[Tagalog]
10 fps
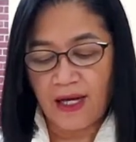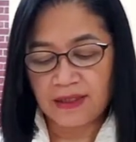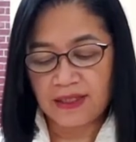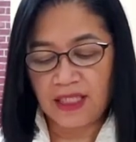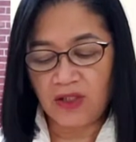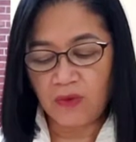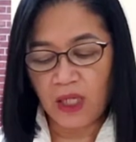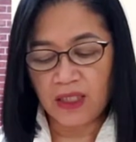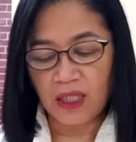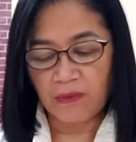Ang
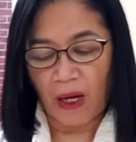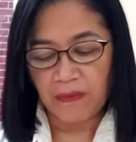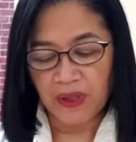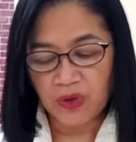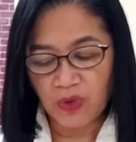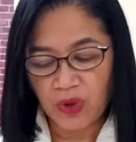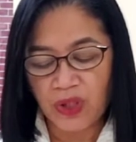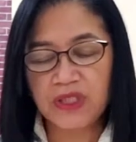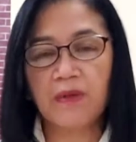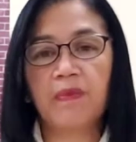sinumang
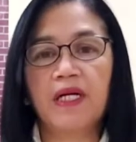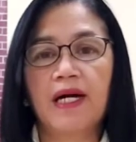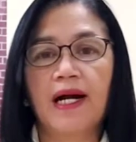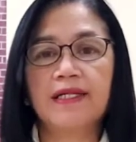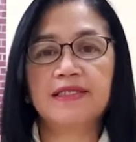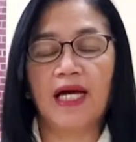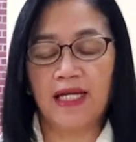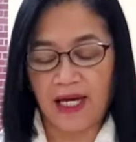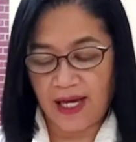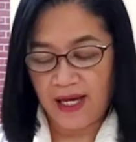nagpapatuloy sa
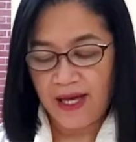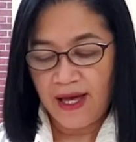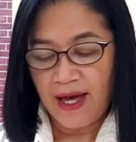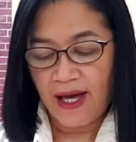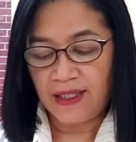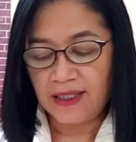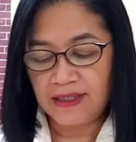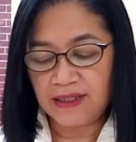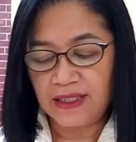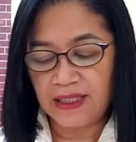pagkakasala ay
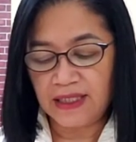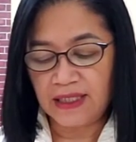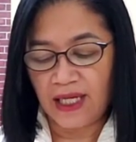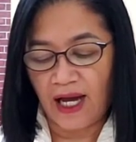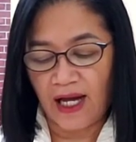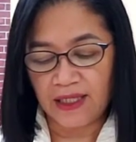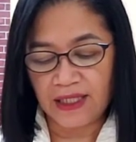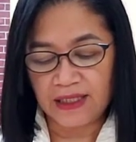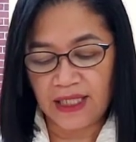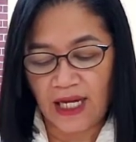hindi
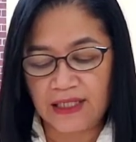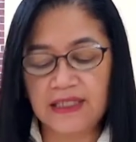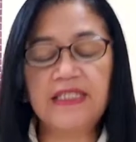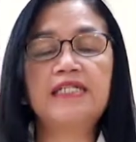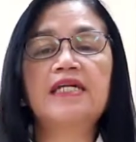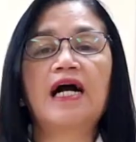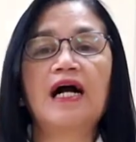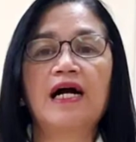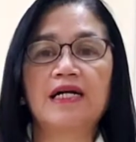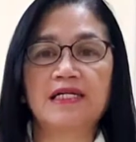nakakita ni
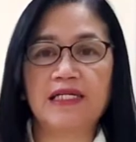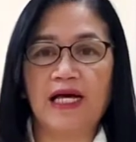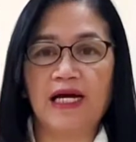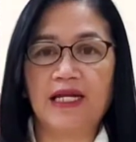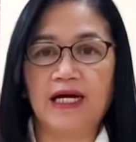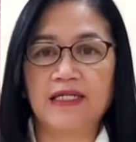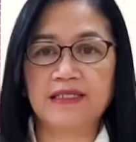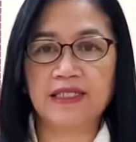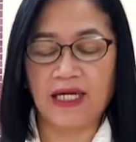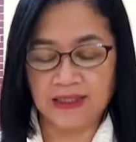nakakakilala
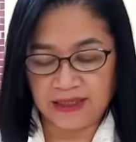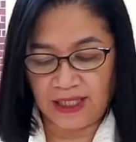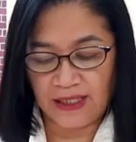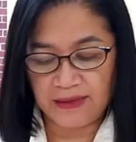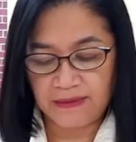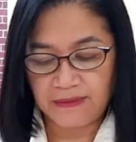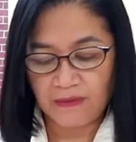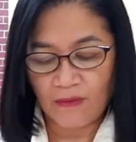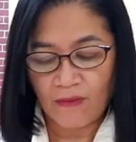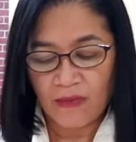sa Kanya.
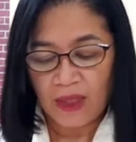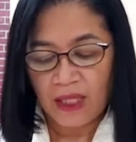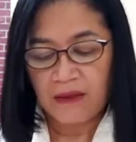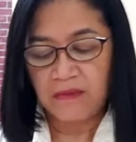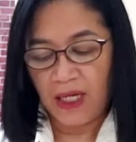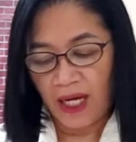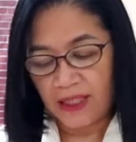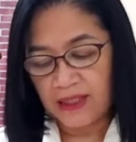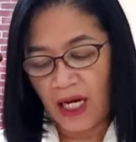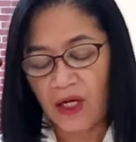Mga
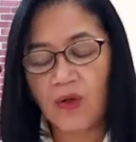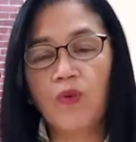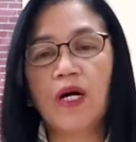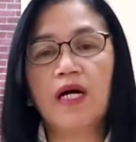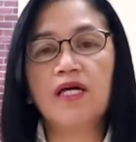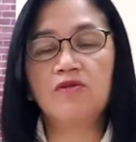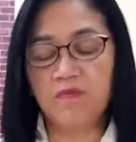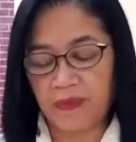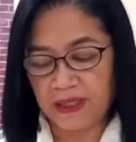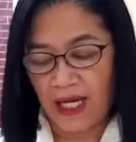anak, huwag
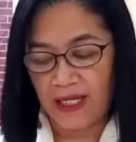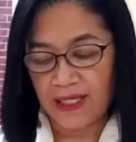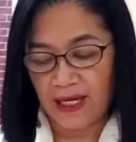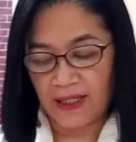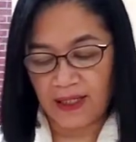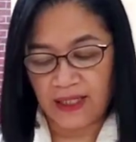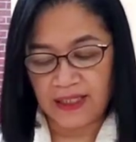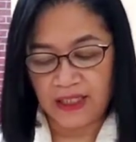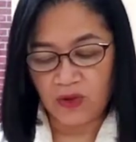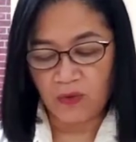kayong padaya
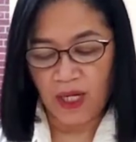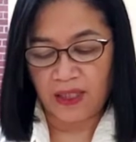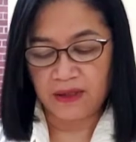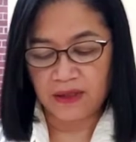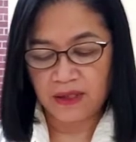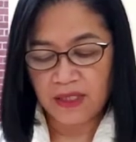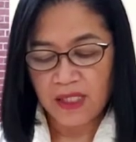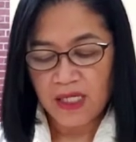kanino man